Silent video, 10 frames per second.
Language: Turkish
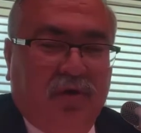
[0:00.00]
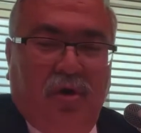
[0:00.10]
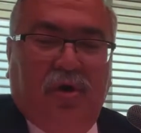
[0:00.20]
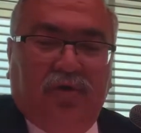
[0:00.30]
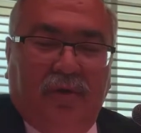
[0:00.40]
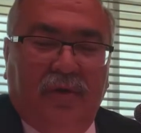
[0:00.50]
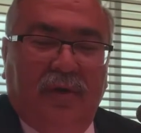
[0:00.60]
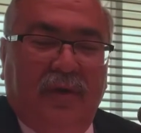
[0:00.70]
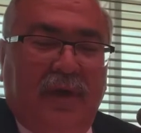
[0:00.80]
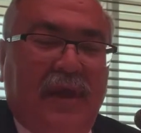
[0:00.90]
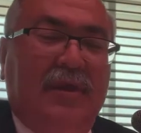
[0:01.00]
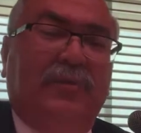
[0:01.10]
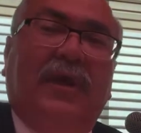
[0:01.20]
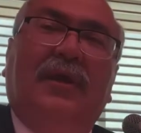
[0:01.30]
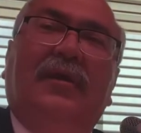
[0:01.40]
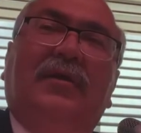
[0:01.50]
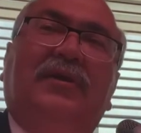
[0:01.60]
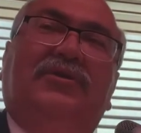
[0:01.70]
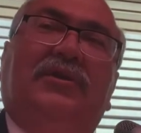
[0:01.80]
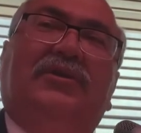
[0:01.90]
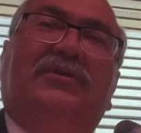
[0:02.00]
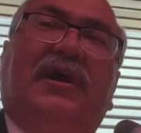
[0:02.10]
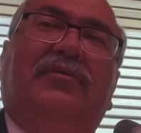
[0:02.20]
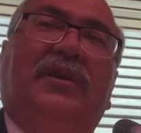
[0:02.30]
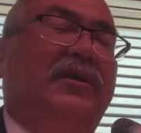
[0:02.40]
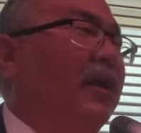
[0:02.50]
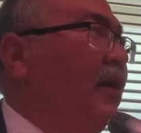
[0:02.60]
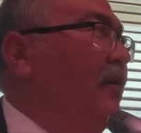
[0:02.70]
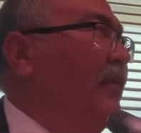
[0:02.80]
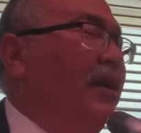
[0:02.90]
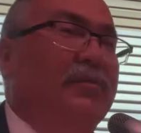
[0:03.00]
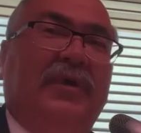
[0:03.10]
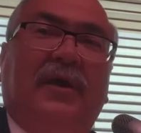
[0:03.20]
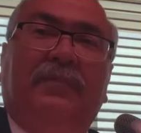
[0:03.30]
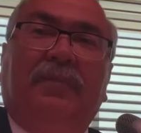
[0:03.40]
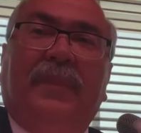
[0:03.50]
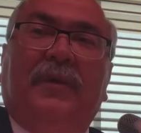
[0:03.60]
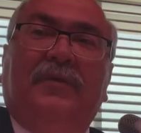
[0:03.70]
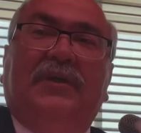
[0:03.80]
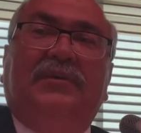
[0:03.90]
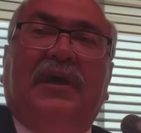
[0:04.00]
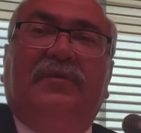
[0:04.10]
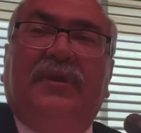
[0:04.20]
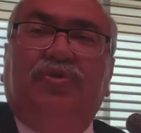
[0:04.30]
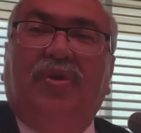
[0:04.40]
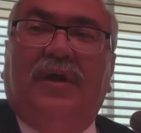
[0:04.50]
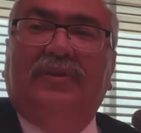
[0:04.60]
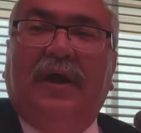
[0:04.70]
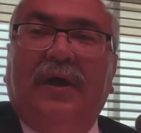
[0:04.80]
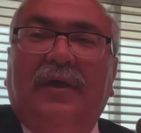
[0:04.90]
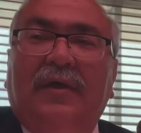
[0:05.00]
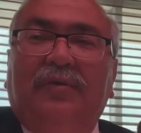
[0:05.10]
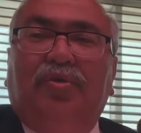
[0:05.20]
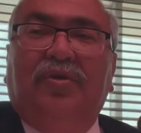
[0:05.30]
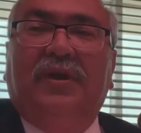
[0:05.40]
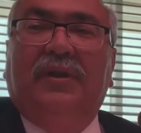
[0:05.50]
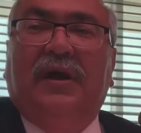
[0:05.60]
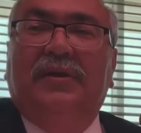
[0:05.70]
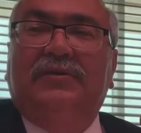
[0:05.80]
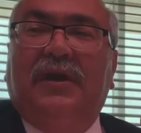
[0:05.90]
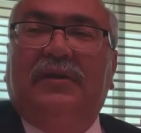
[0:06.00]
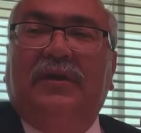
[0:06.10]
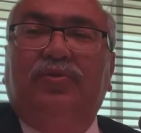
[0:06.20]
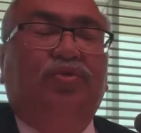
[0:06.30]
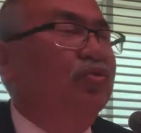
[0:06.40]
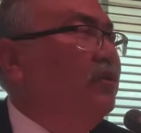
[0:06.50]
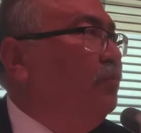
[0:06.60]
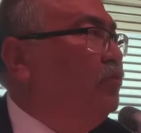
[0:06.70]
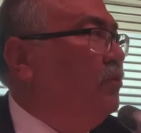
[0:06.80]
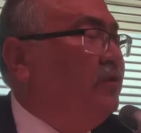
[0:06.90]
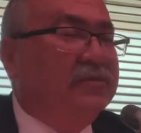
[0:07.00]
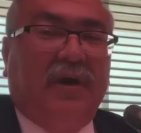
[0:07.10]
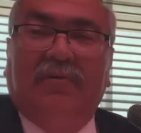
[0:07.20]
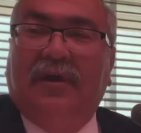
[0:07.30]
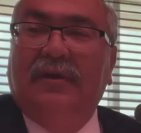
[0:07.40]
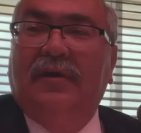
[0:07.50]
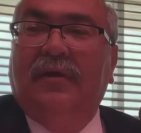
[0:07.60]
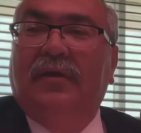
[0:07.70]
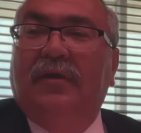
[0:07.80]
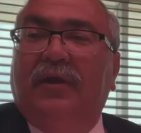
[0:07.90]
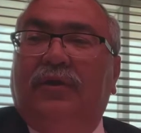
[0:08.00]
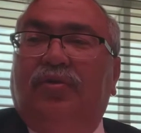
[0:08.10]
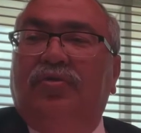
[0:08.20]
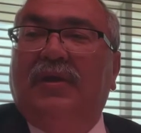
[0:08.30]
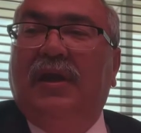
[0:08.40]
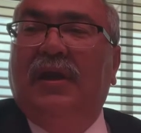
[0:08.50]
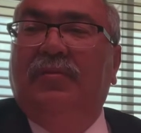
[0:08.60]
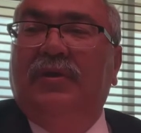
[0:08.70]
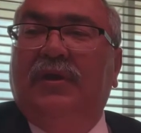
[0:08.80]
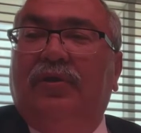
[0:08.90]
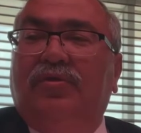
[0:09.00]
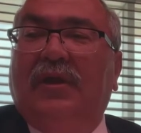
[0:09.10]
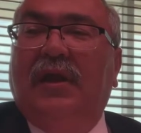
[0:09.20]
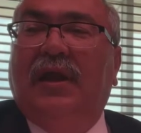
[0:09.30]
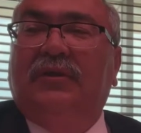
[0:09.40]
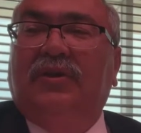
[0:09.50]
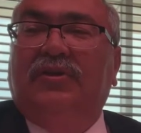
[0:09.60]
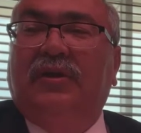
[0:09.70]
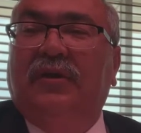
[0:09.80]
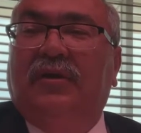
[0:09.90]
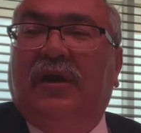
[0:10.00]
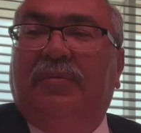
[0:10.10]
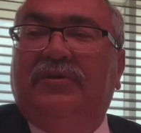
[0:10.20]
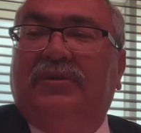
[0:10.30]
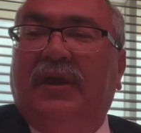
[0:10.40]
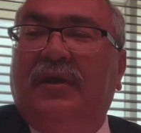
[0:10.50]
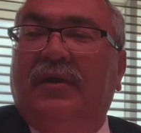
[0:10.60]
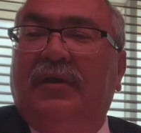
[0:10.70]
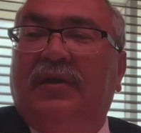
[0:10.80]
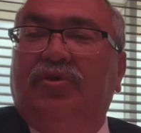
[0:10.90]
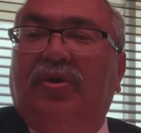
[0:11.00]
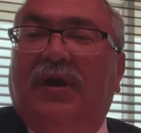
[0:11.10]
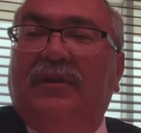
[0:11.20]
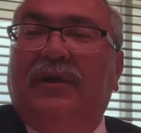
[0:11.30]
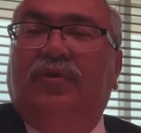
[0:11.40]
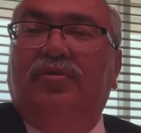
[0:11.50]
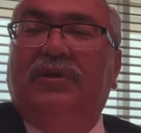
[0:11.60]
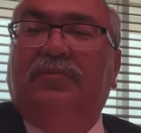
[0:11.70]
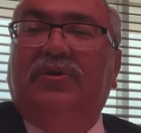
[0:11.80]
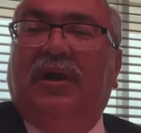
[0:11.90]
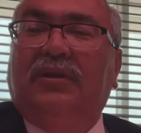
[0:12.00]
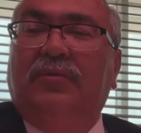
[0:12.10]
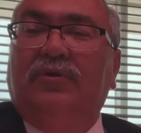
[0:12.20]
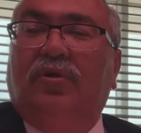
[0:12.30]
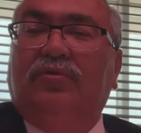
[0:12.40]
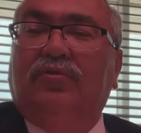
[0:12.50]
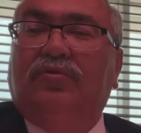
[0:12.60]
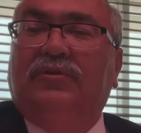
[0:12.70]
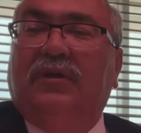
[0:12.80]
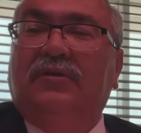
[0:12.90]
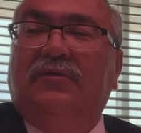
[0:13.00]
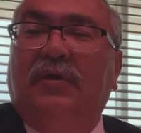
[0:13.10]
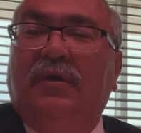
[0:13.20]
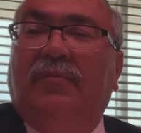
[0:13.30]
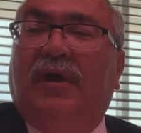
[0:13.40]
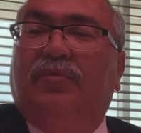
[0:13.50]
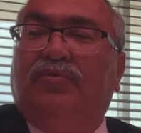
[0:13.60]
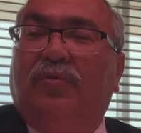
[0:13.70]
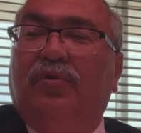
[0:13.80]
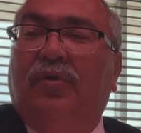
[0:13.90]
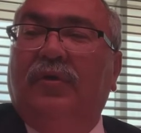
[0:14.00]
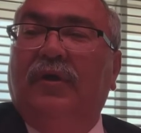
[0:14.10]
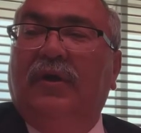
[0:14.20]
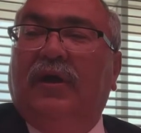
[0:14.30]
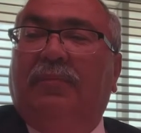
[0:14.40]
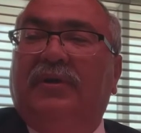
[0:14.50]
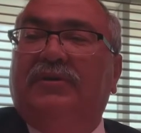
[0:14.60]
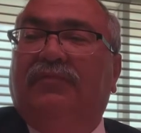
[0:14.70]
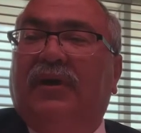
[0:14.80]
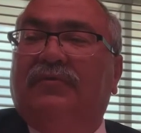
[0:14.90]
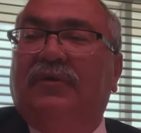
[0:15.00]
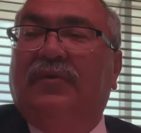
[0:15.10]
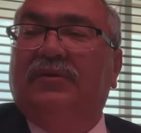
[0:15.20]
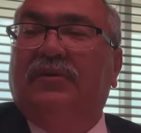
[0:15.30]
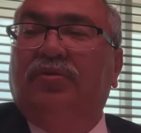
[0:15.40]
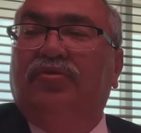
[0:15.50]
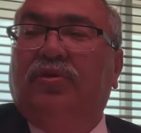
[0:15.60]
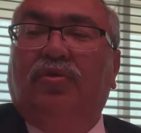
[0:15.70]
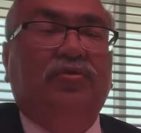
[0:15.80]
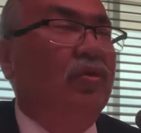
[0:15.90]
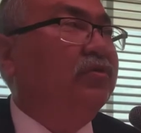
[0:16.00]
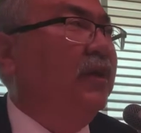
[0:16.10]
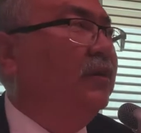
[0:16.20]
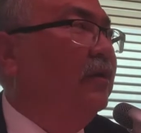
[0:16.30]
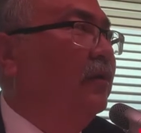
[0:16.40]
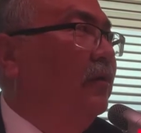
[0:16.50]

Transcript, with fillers: Ne oldu? Elimde. işte cezaevindeki rakamlar elimde. Cezaevinde şu anda Türkiye'de Halizar'da 374 cezaevi var. 250 bin 756 kişi kapasite. Şu anda 276 bin 438 mahpus bulunuyor. Kapasite fazla, fazlası %9.7.